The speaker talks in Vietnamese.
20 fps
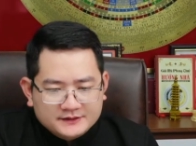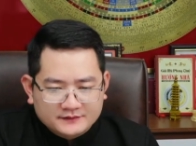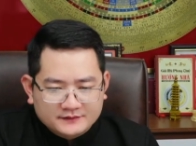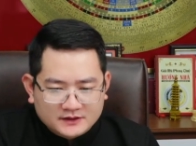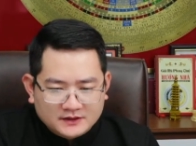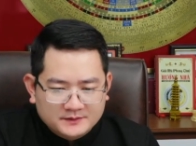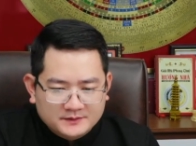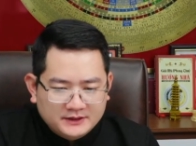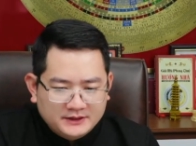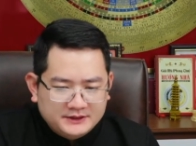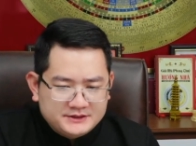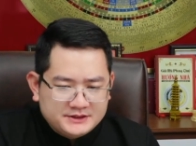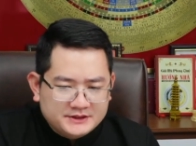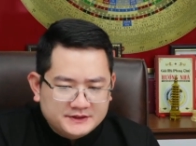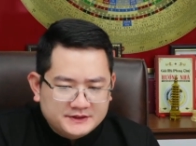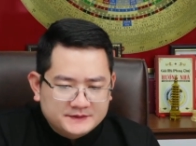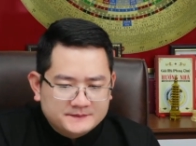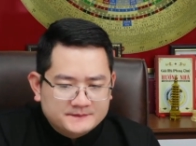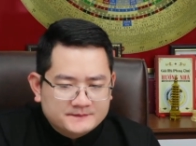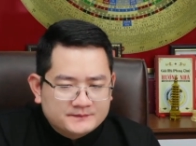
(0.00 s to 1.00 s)
cảm ơn anh
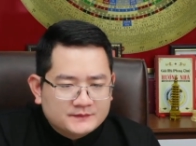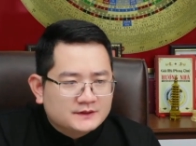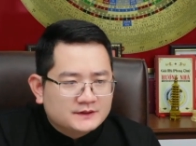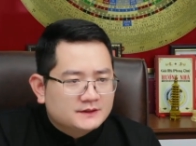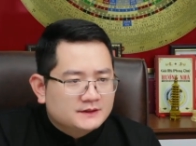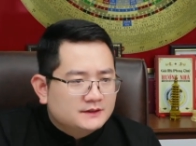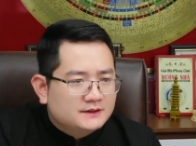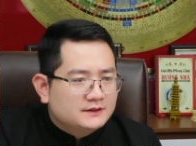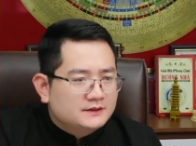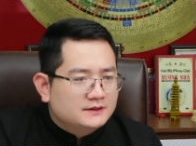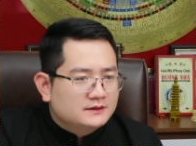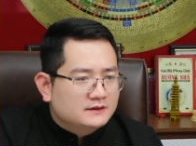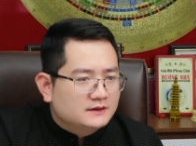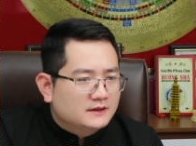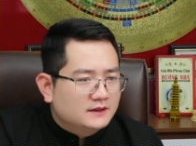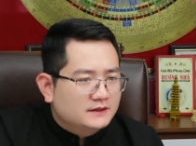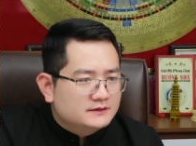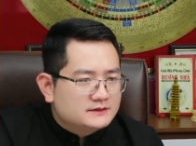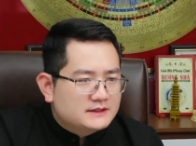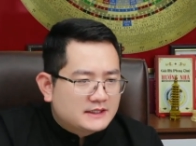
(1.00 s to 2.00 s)
chị
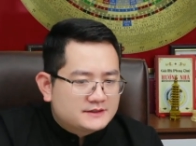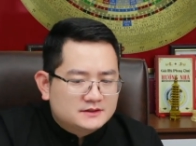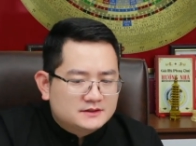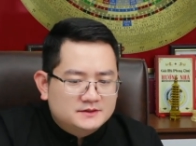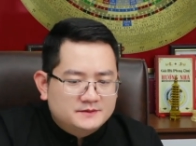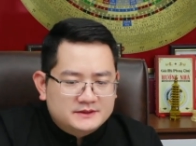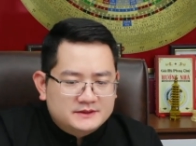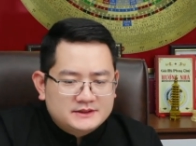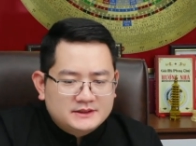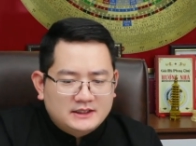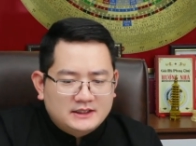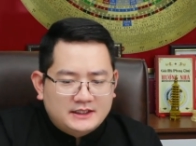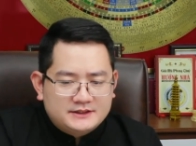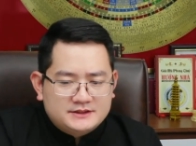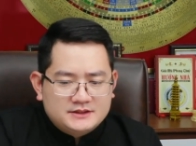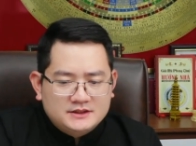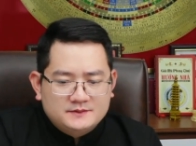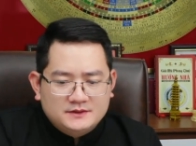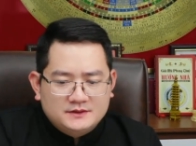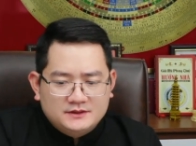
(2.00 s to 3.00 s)
giả sử mà trên
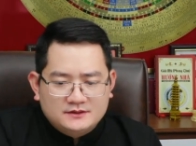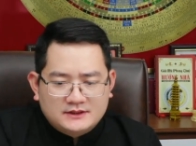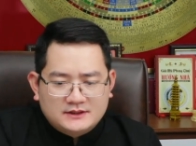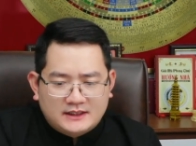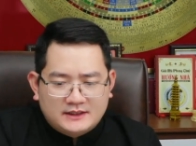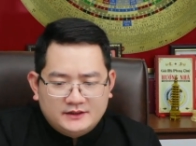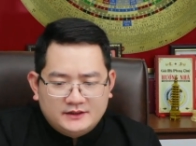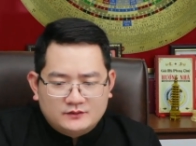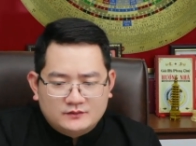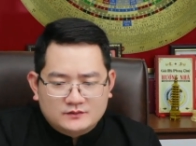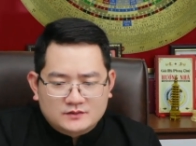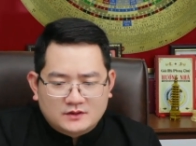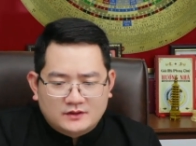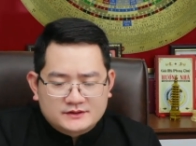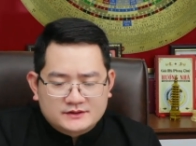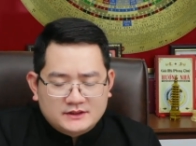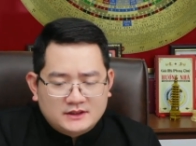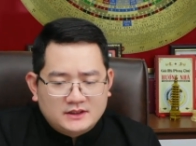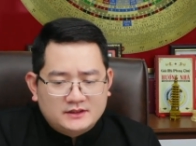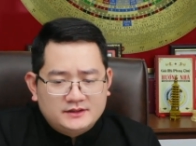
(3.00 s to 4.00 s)
livestream thì thực ra thì cũng có
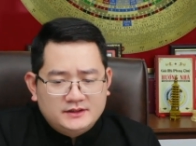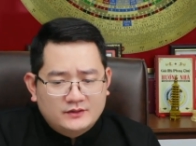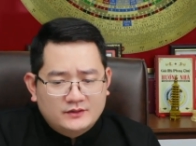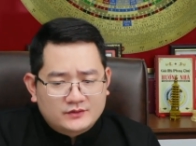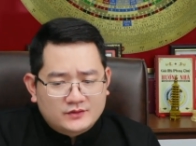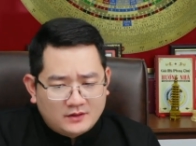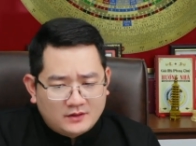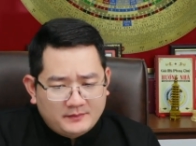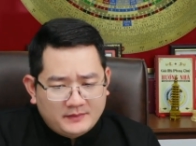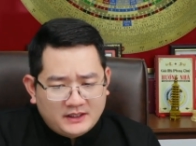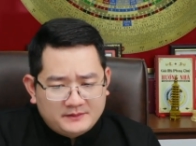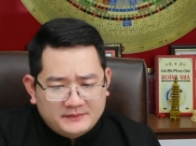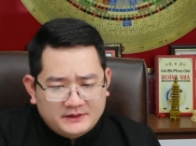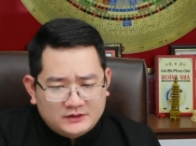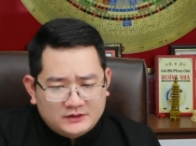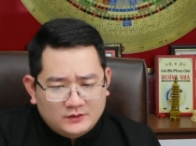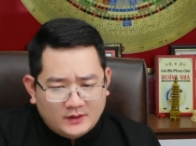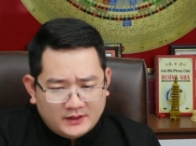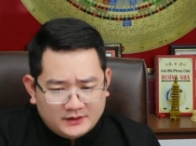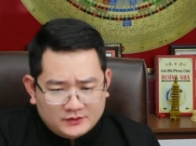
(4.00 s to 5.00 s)
rất là nhiều comment bình
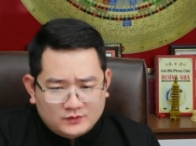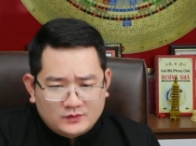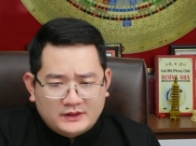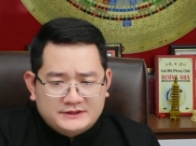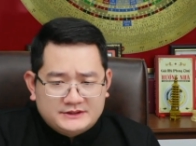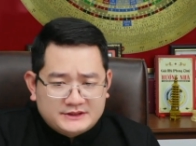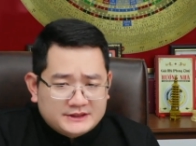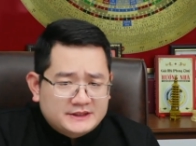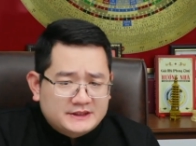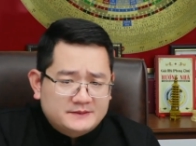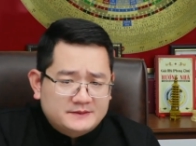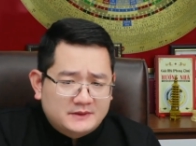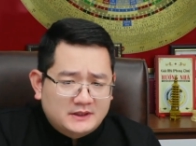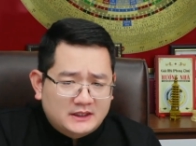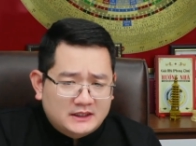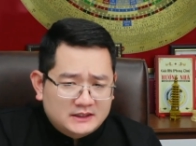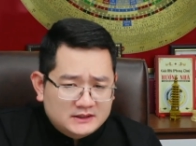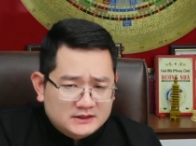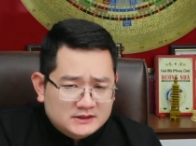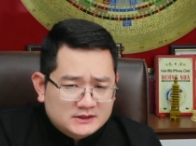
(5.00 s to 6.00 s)
luận của anh chị ấy
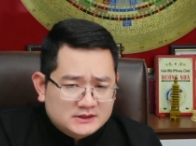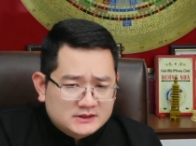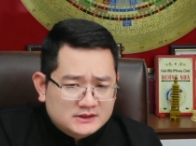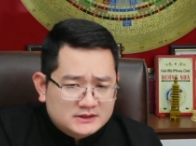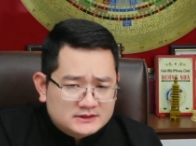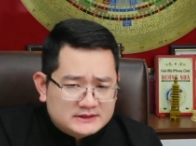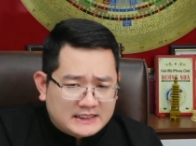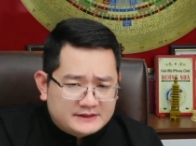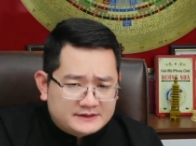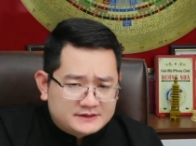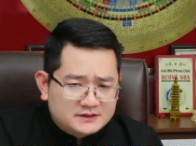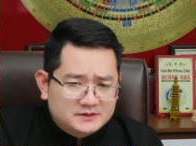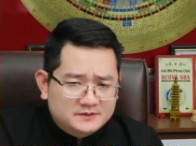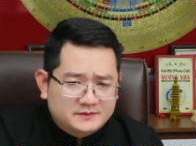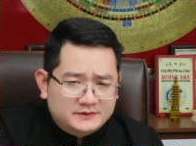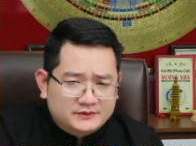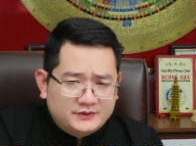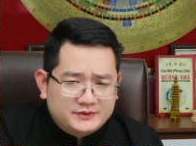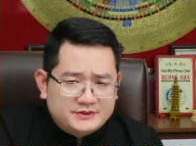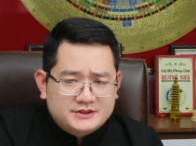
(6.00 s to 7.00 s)
mà giả sử mà
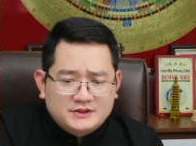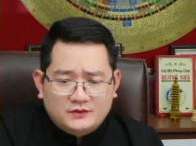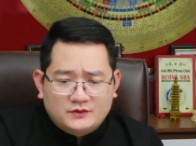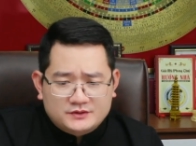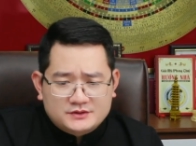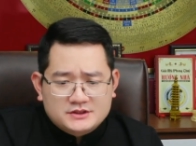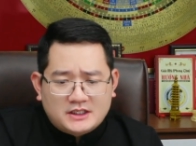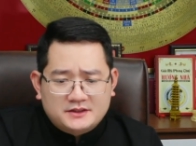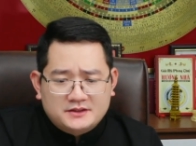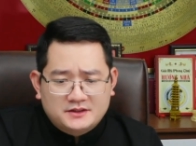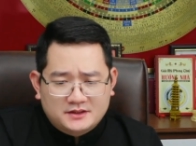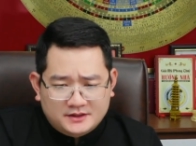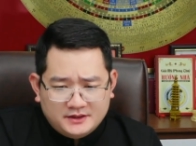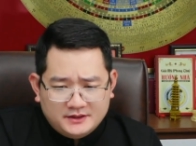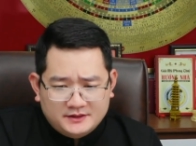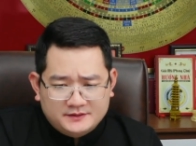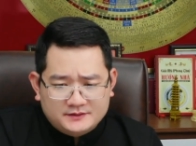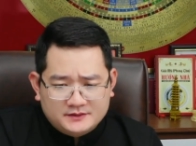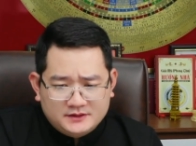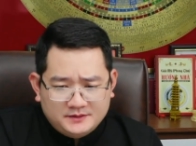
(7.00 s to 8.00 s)
tôi chưa hỗ trợ được ấy
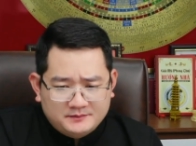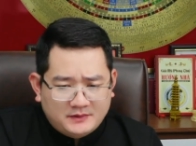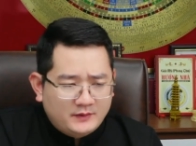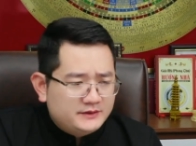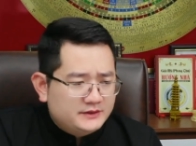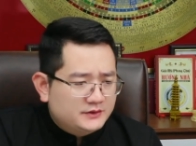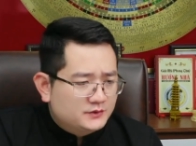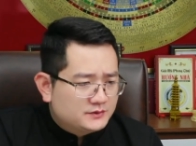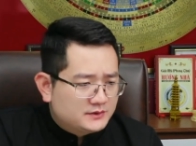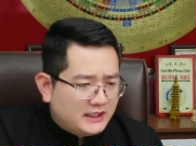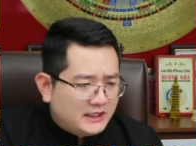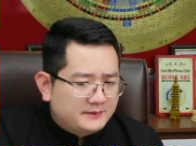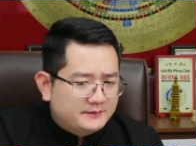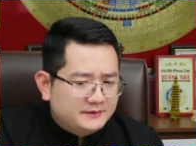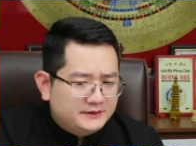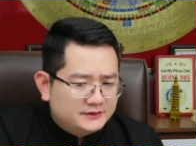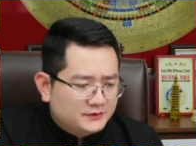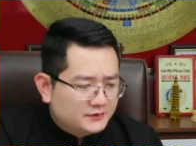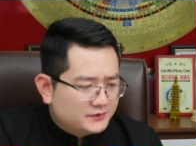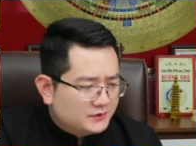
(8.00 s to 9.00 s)
thì mong những thông cảm thì
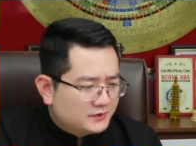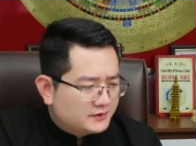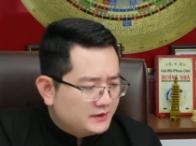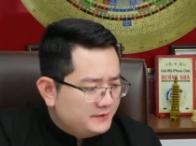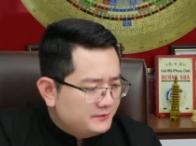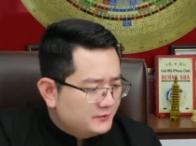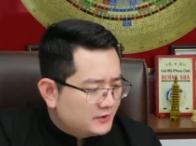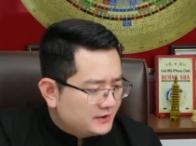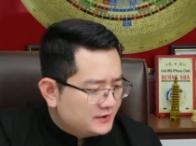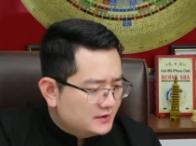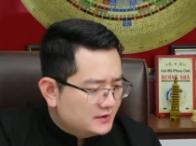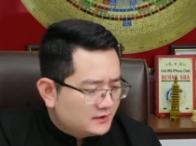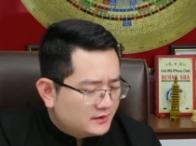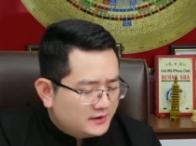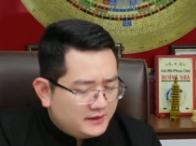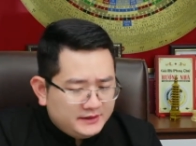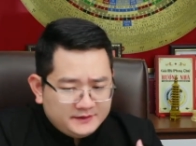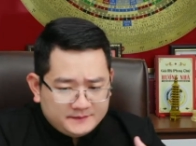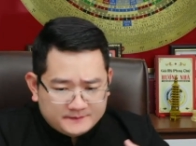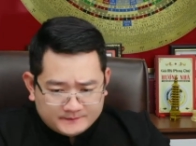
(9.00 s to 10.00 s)
tôi có ghi một cái đường
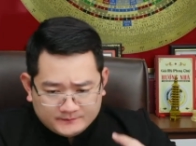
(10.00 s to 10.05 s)
link